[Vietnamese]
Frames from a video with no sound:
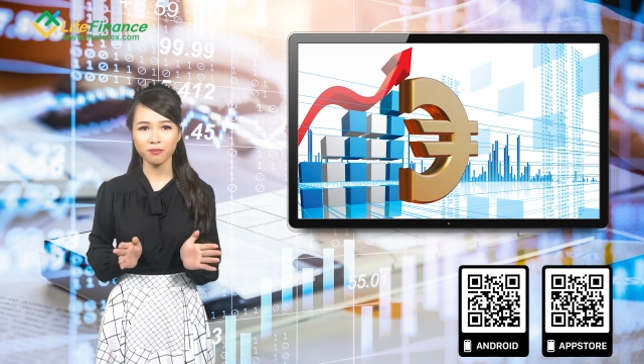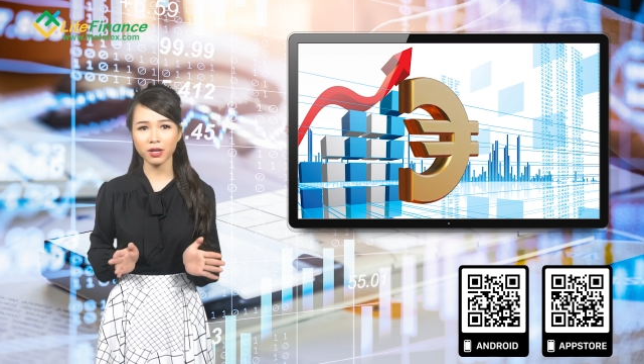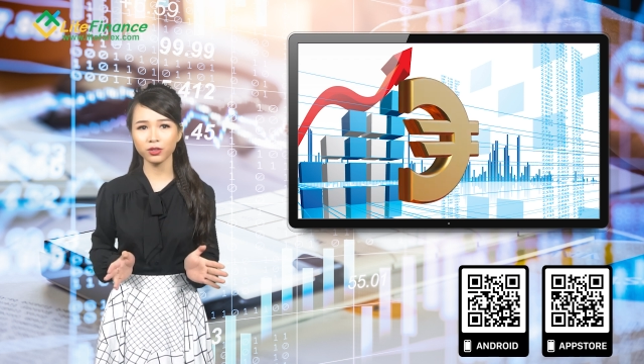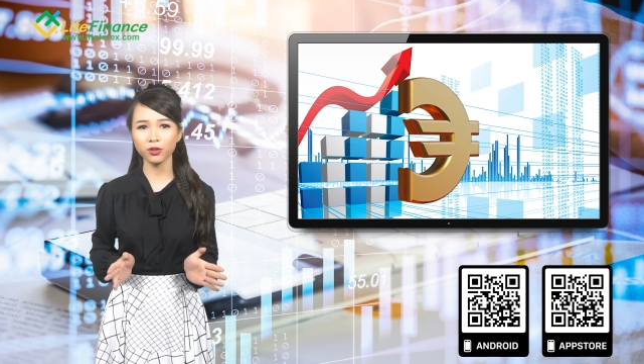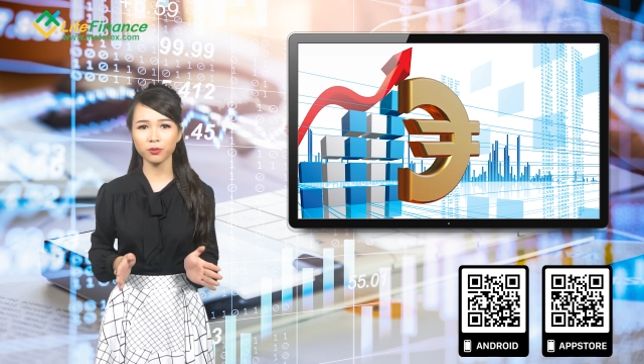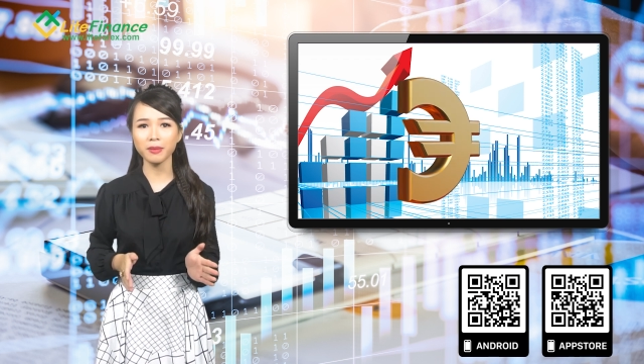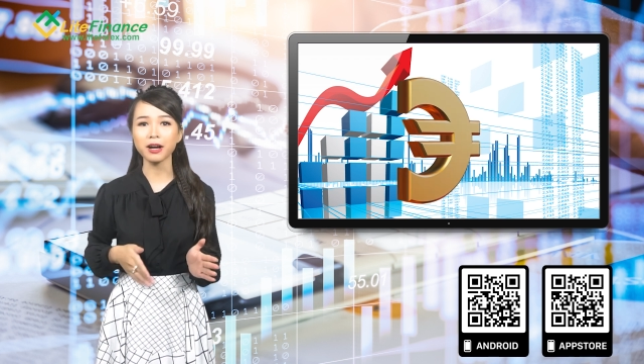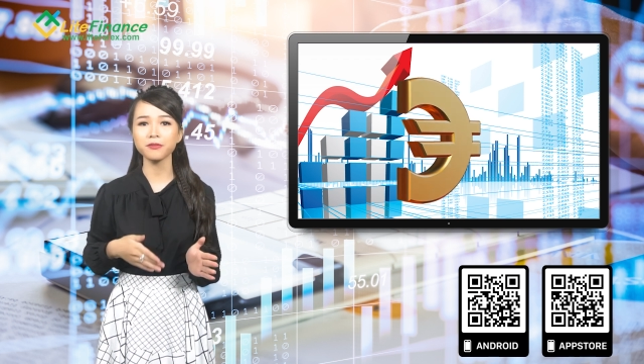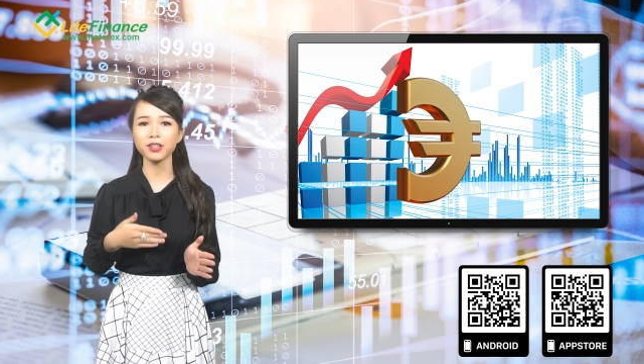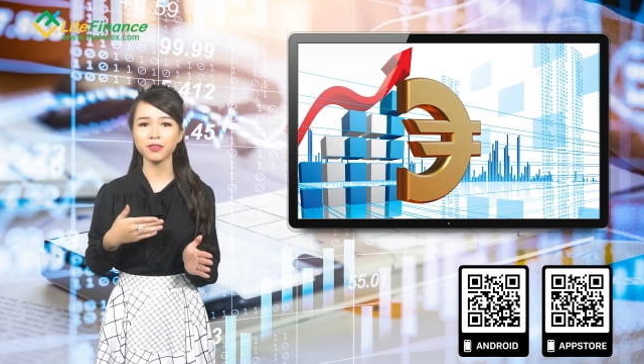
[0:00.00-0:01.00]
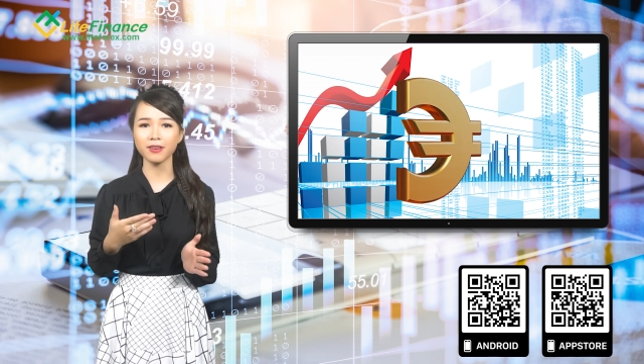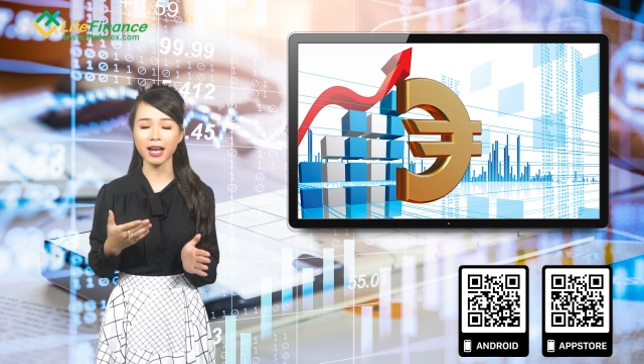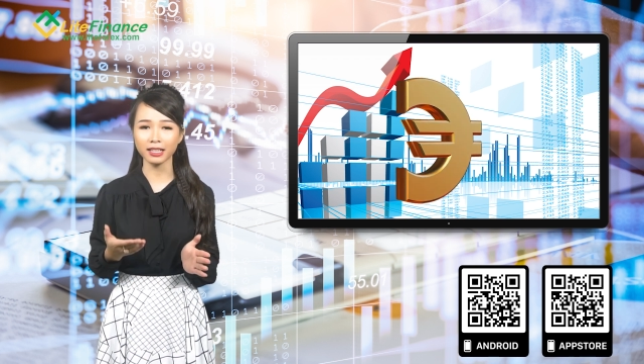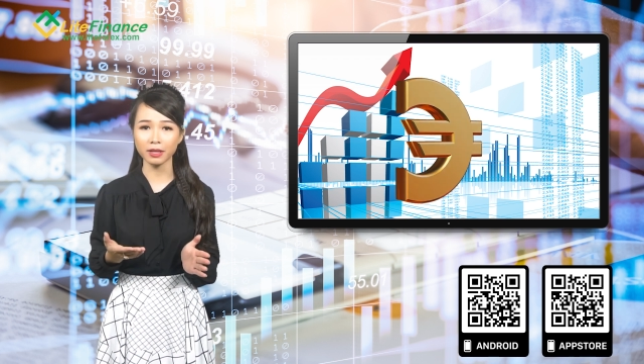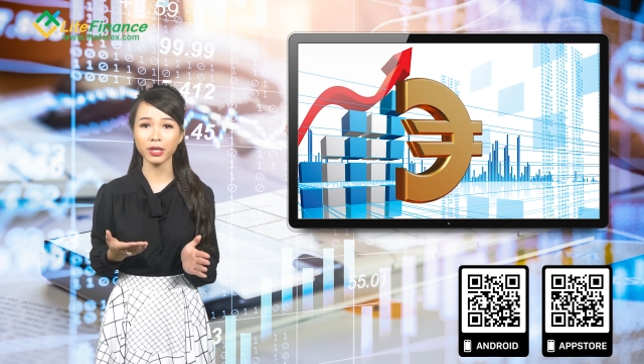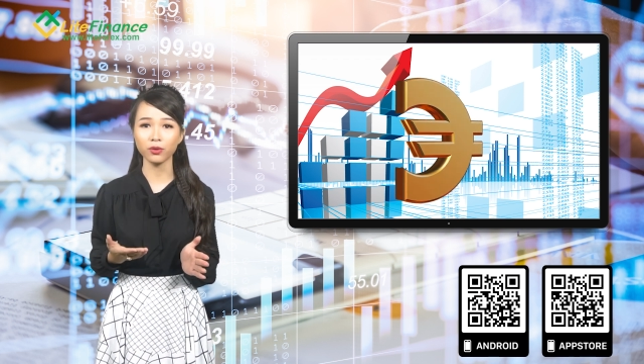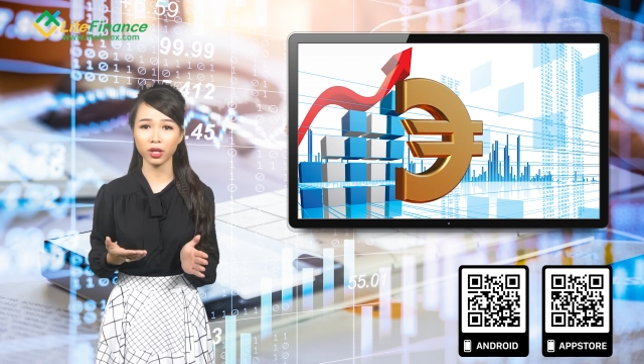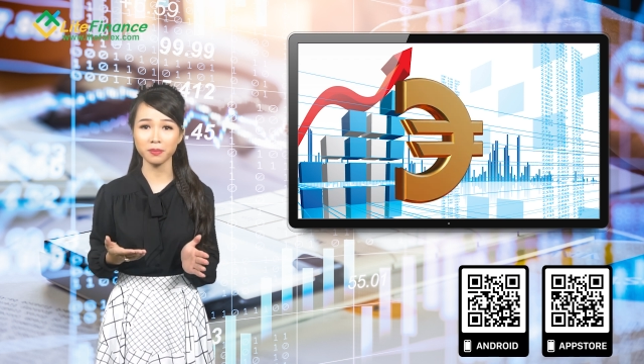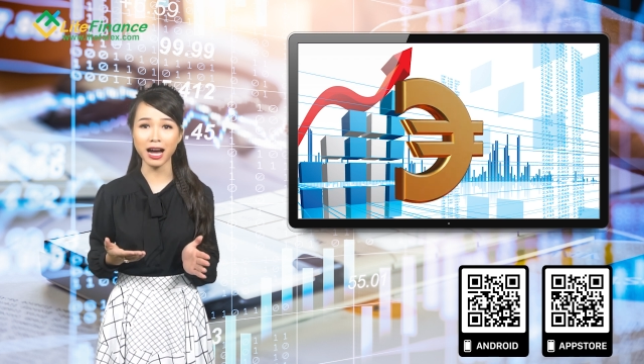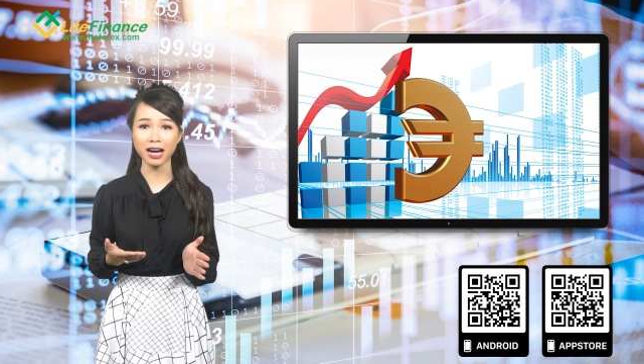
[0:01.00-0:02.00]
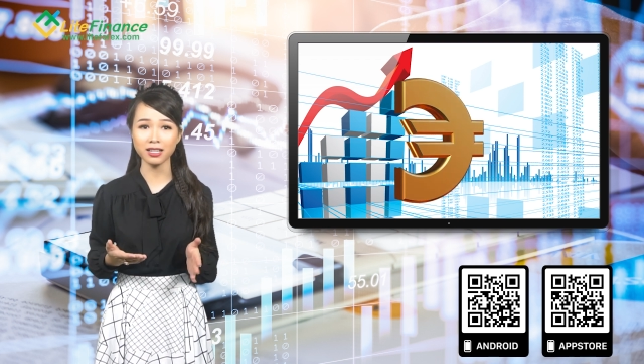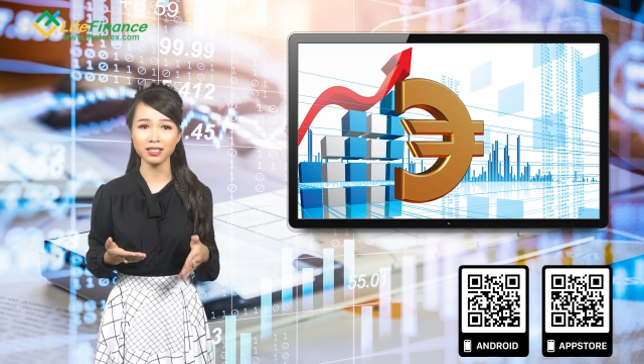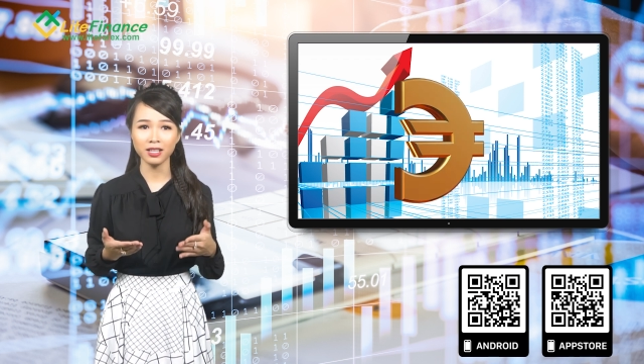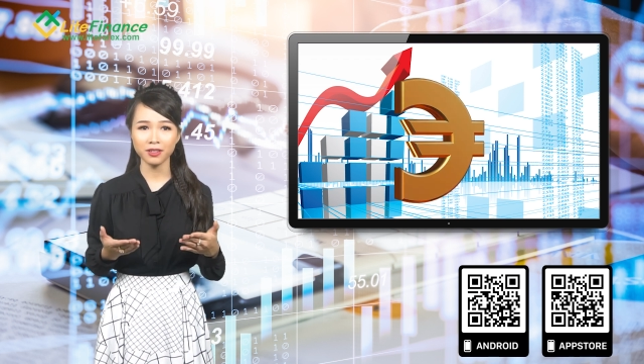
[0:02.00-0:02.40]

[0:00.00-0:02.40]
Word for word: Mặc dù bản vị vàng đã bị hủy bỏ,